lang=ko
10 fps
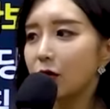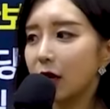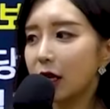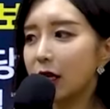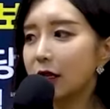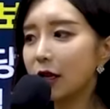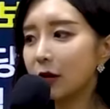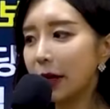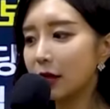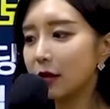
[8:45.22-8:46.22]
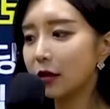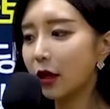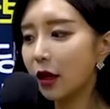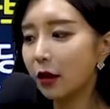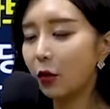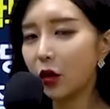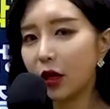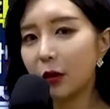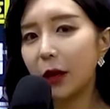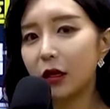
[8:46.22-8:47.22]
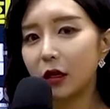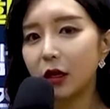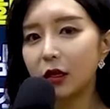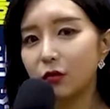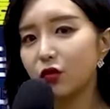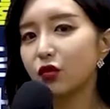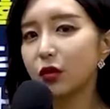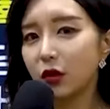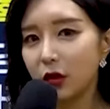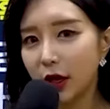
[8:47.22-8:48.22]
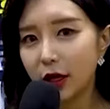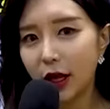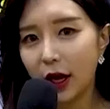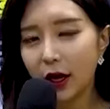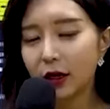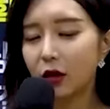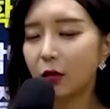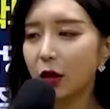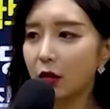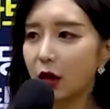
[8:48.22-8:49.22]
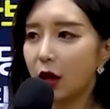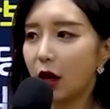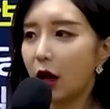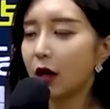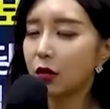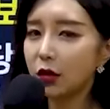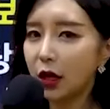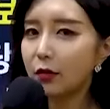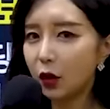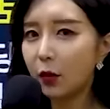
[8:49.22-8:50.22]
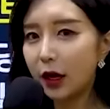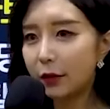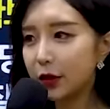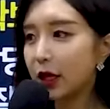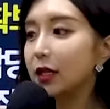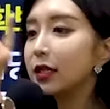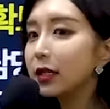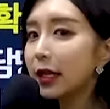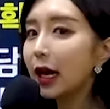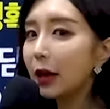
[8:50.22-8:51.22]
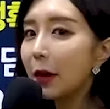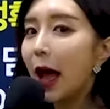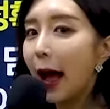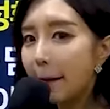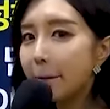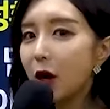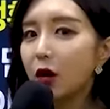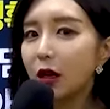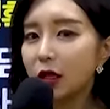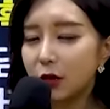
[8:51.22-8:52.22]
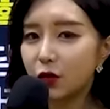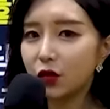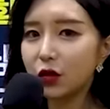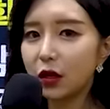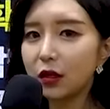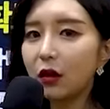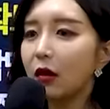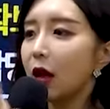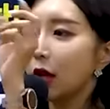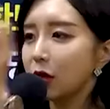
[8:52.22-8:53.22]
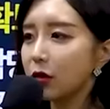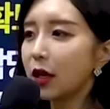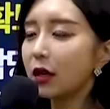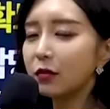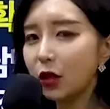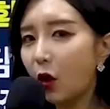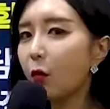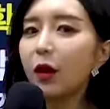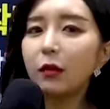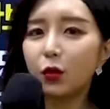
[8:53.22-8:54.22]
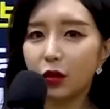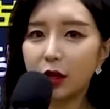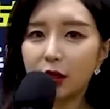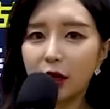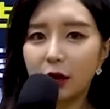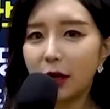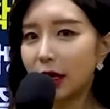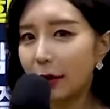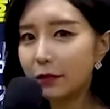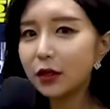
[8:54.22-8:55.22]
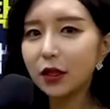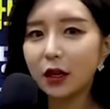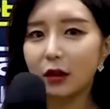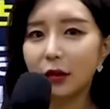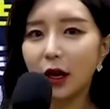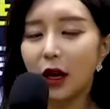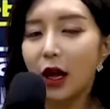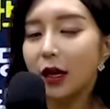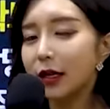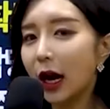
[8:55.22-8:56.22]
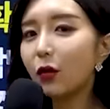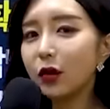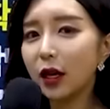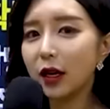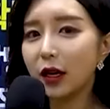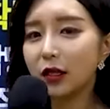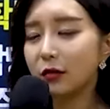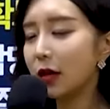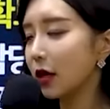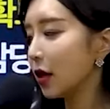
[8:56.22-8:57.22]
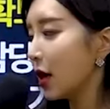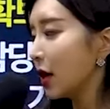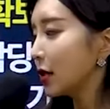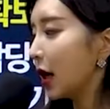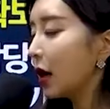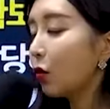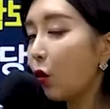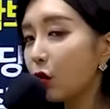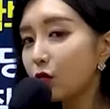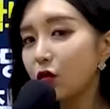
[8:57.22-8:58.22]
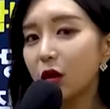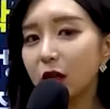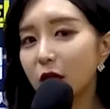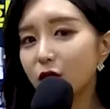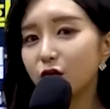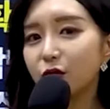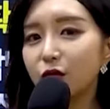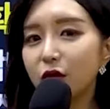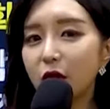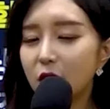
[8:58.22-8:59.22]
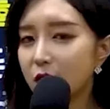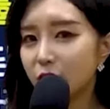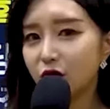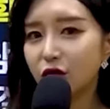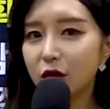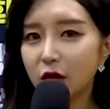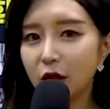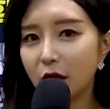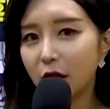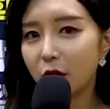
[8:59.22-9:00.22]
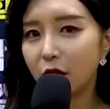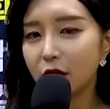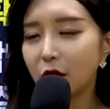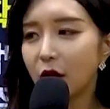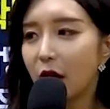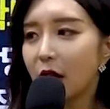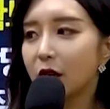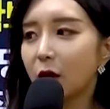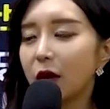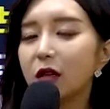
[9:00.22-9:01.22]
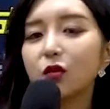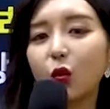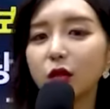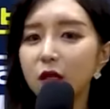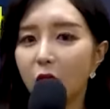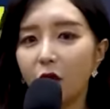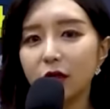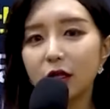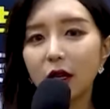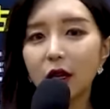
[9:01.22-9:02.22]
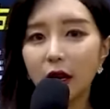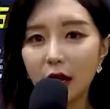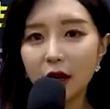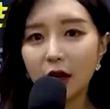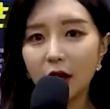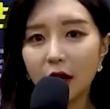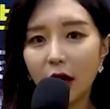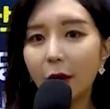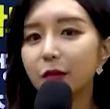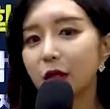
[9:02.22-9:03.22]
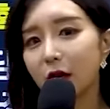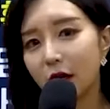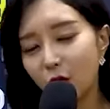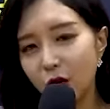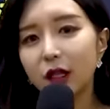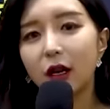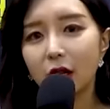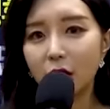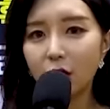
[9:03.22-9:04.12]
우리가 기사를 봤을 때 뭐 일반인이 음주운전을 했다 그러면 아저 사람 정말 나쁘다 그 사람 한 명에게 집중을 해서 저 사람은 정말 못된 사람이야 나쁜 사람이야라고 이야기를 하지만 자 공무원이나 군무원이 음주운전을 했다고 하죠 그러면 그 조직 전체가 갑자기 위상이